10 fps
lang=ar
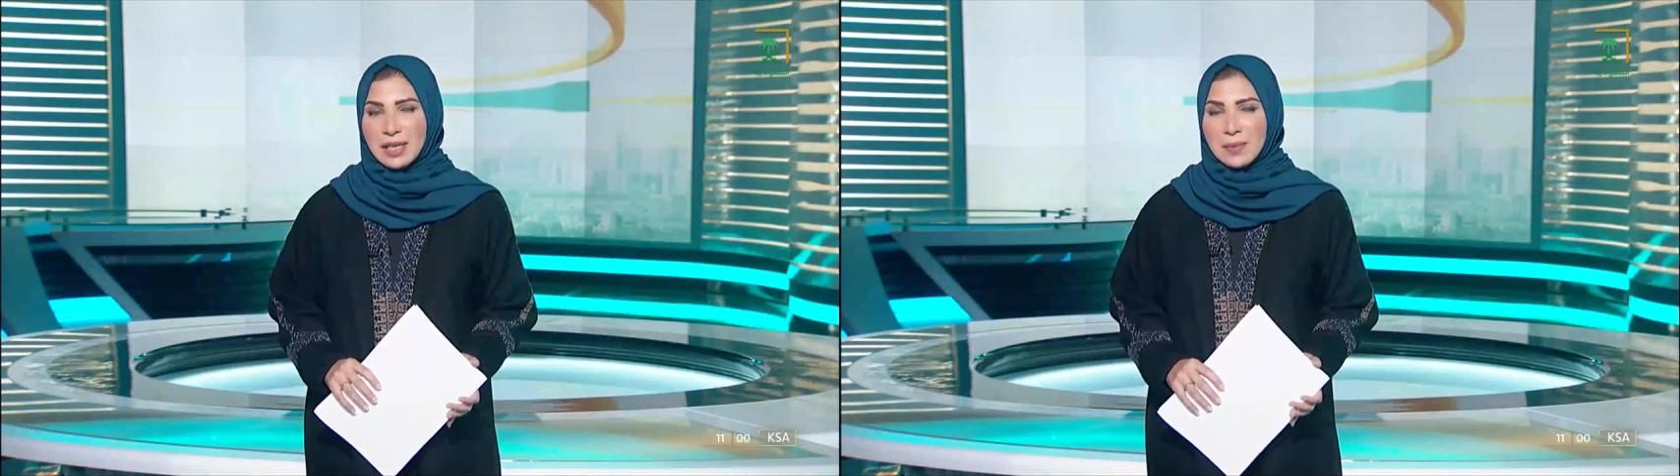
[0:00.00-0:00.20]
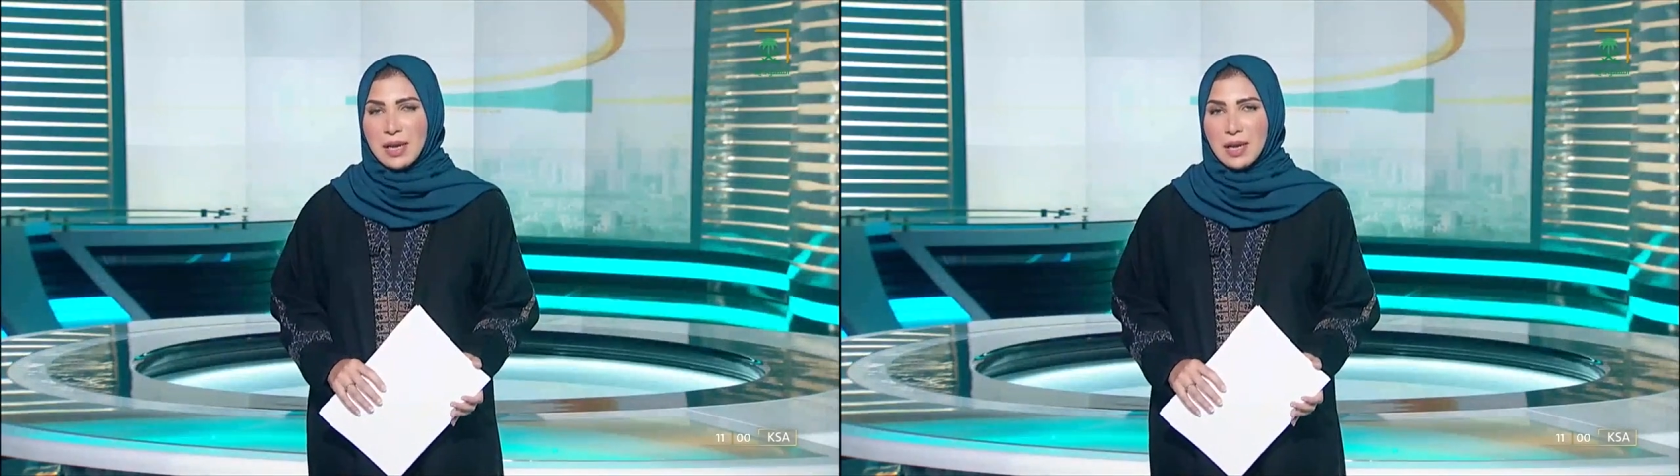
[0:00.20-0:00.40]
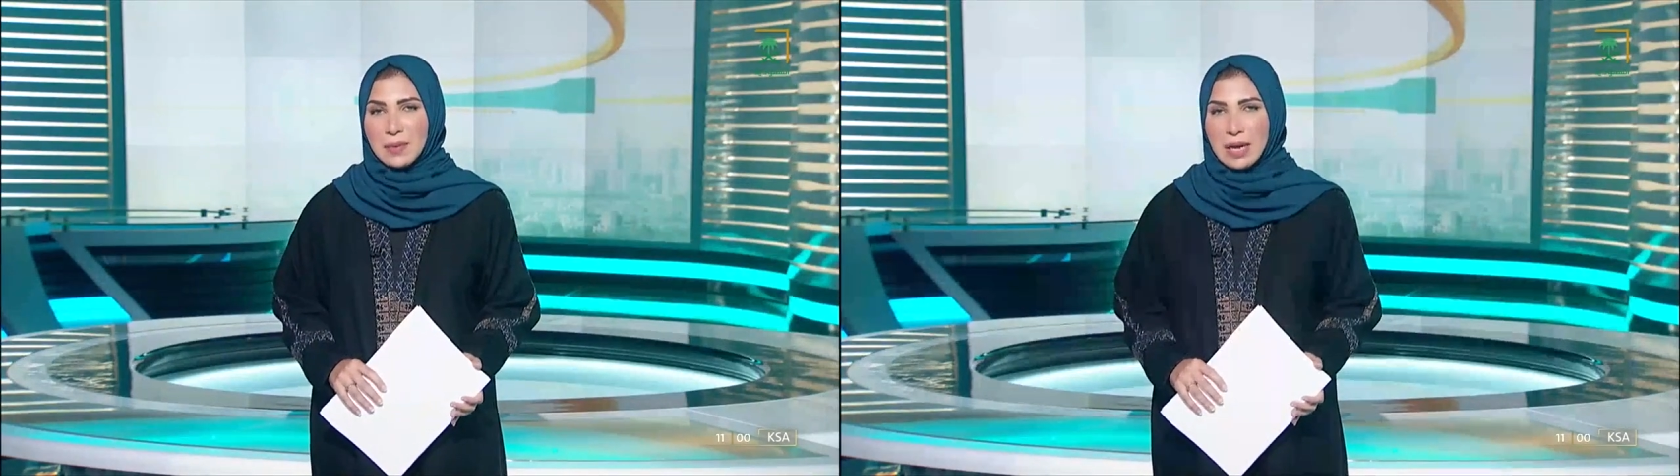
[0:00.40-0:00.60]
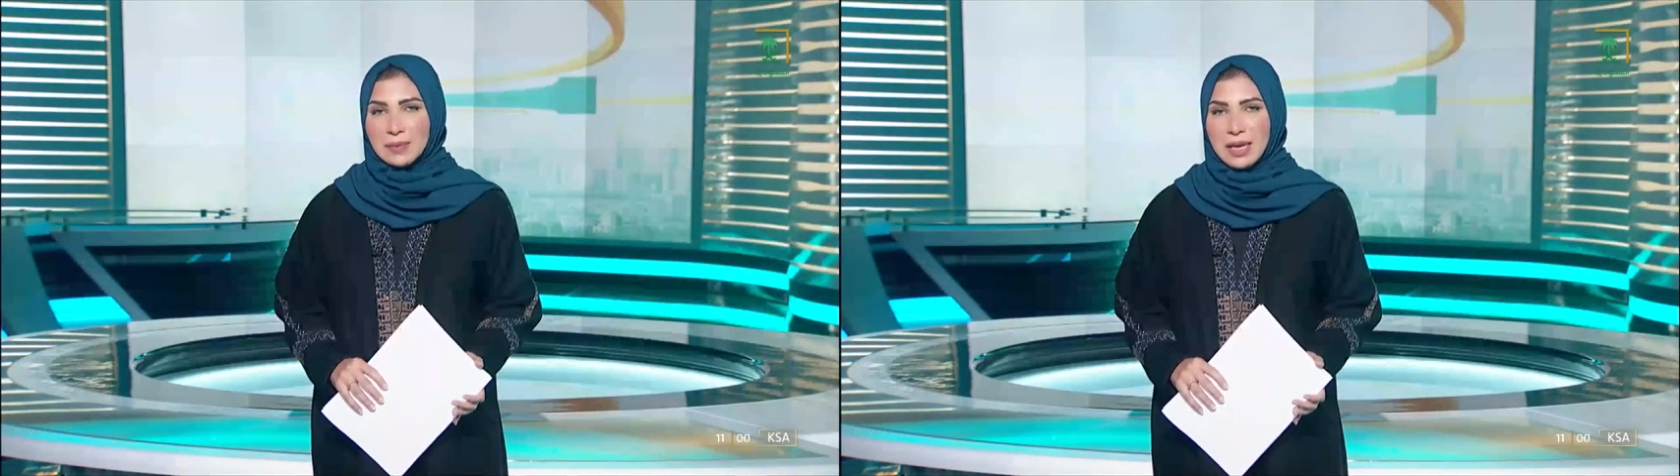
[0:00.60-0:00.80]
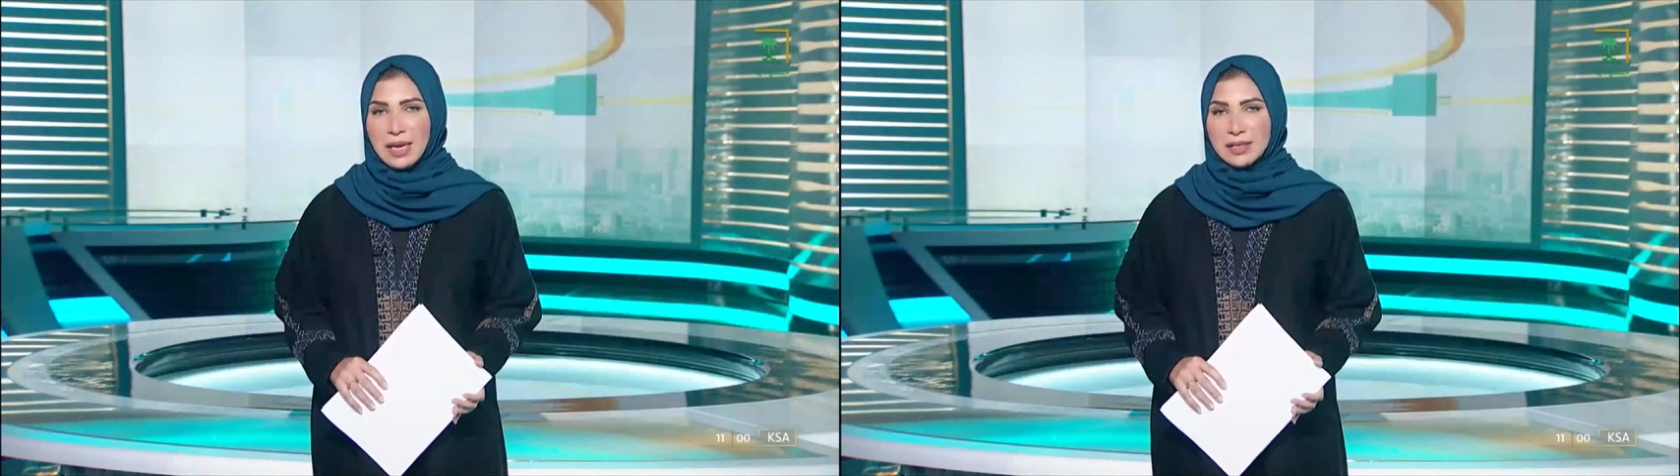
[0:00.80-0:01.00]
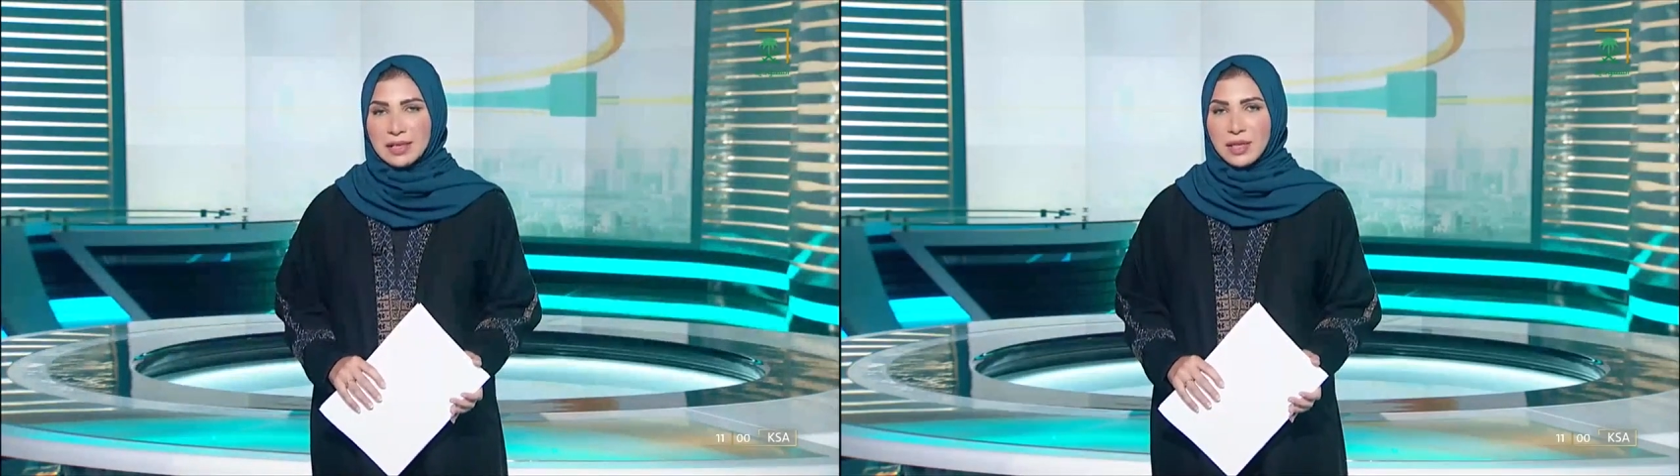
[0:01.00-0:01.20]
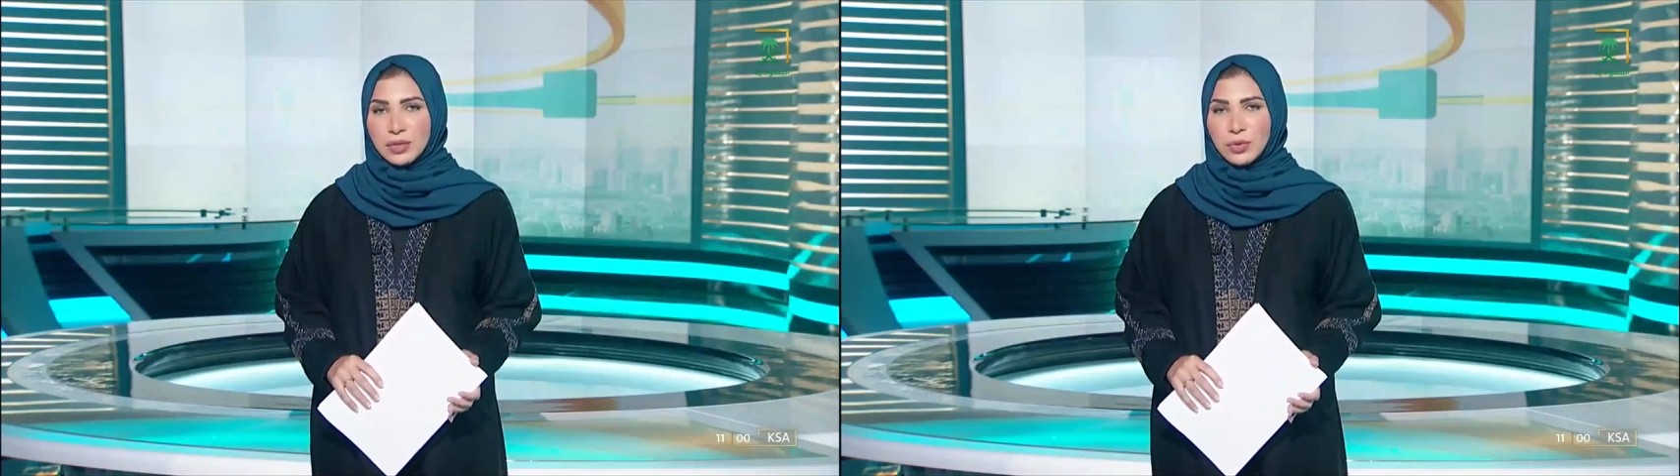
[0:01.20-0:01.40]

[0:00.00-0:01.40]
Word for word: سلمان بن عبد العزيز ال